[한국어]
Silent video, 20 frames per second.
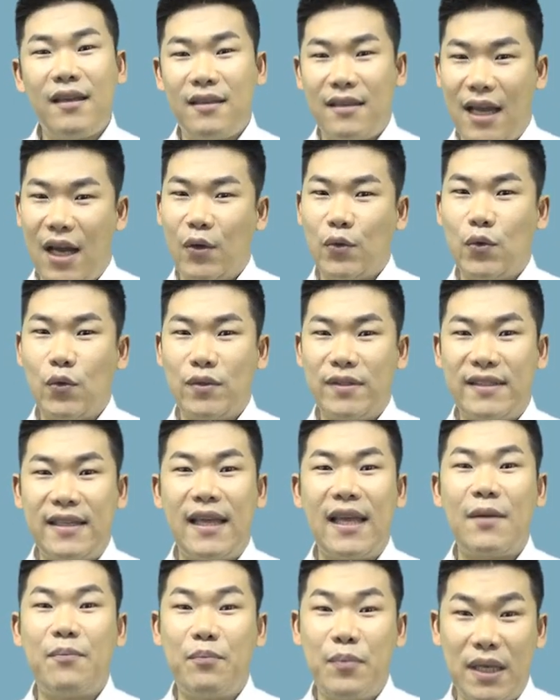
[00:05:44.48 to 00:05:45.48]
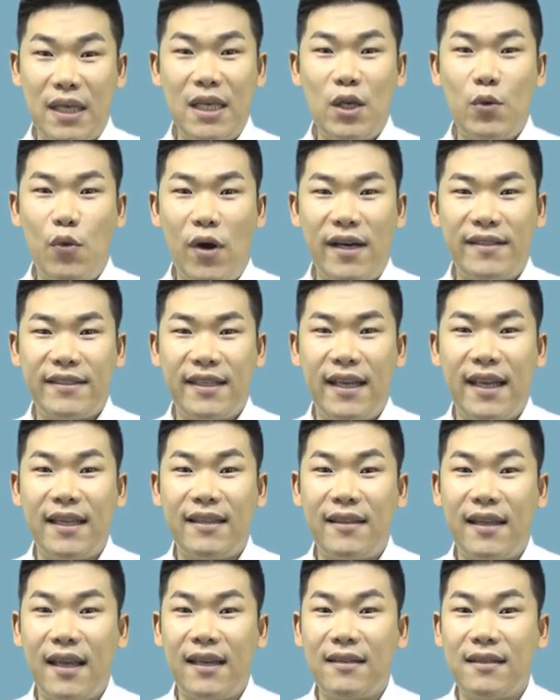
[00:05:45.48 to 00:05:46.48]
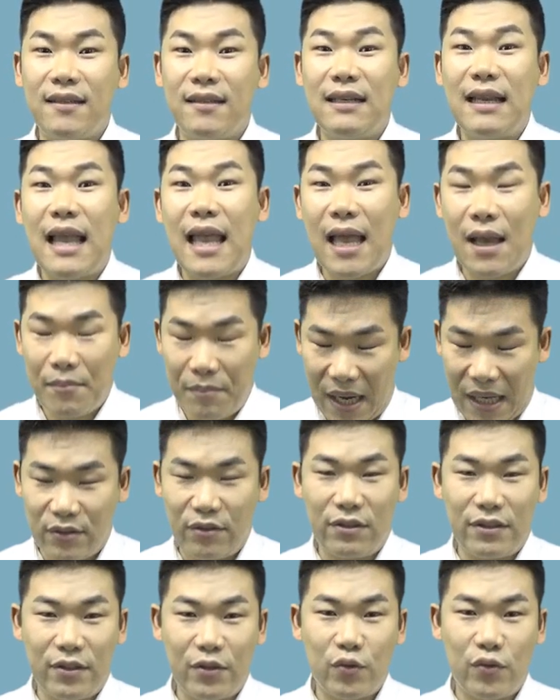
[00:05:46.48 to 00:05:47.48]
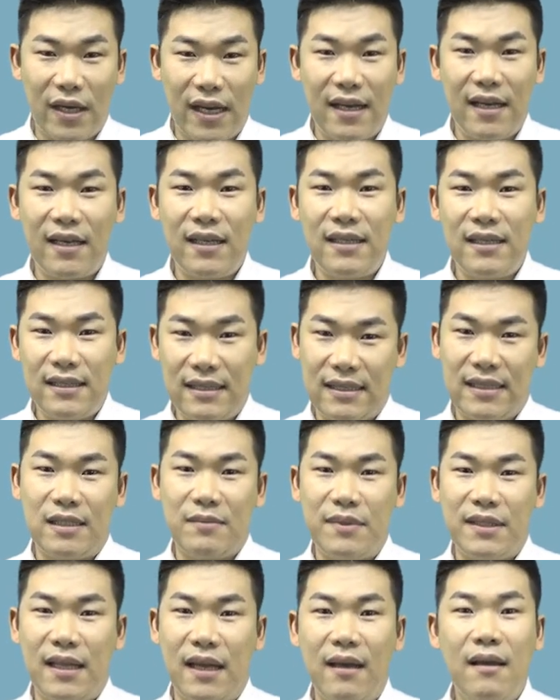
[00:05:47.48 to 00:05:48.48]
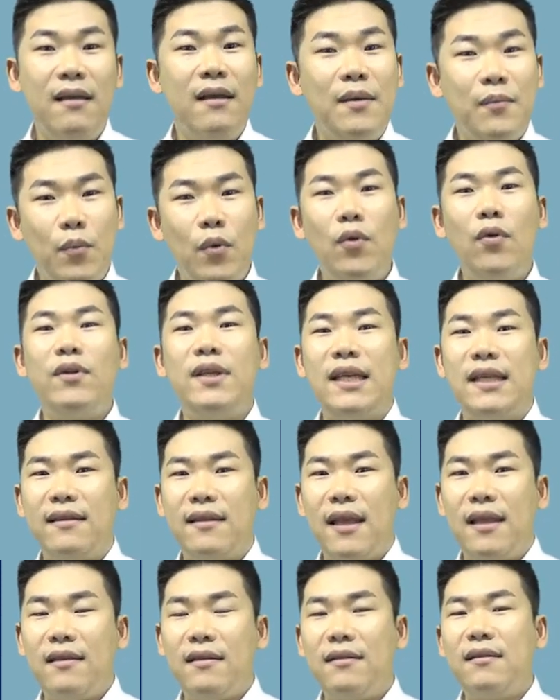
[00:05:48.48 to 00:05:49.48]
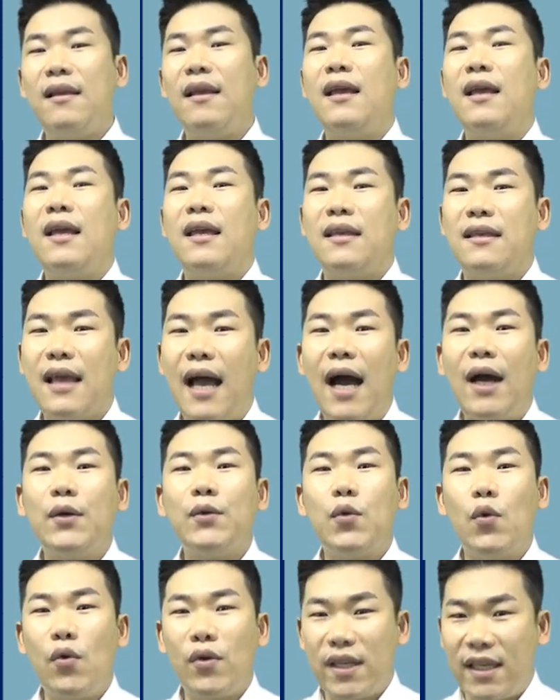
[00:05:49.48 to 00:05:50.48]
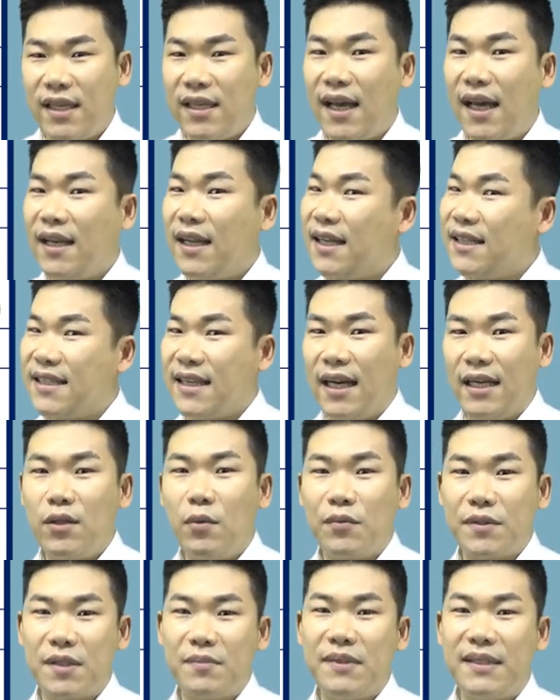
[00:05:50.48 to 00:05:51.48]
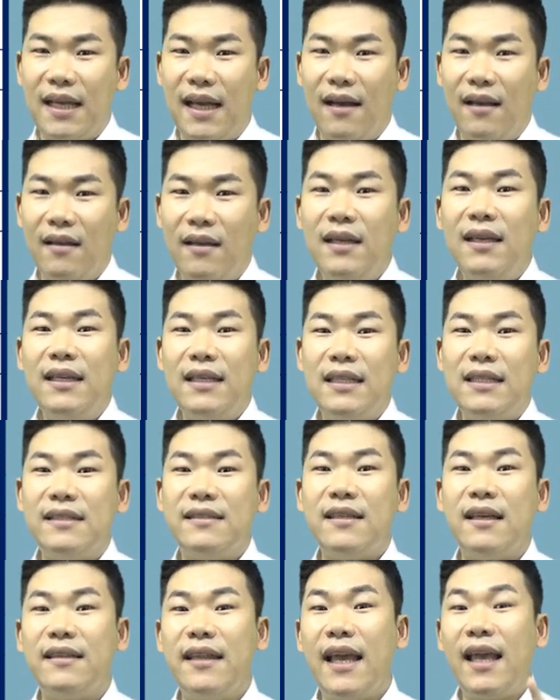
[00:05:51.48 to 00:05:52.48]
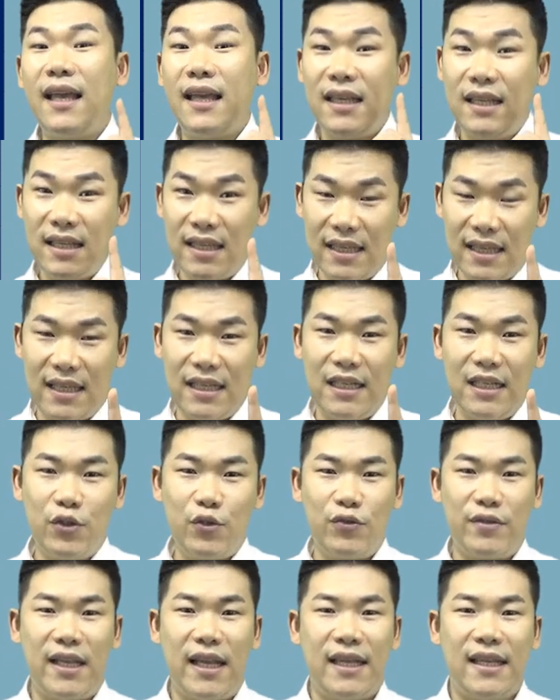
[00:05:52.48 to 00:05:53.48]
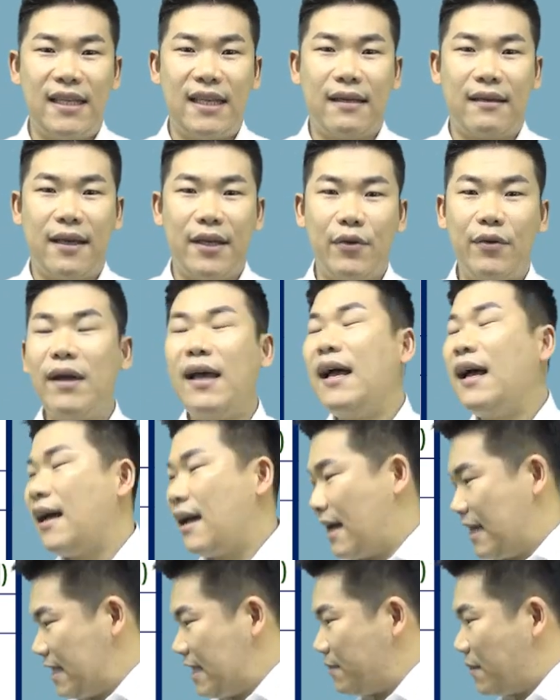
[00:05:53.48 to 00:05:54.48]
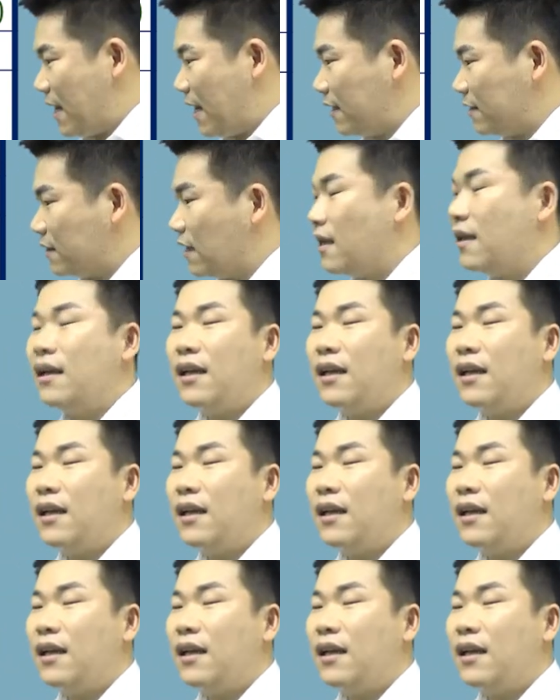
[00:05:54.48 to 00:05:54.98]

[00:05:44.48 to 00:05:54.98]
양도세 비과세 혜택을 받을 수가 있습니다. 물론 이때는 양도 기한에 제한 없습니다. 1세대 1주택이니까요. 하지만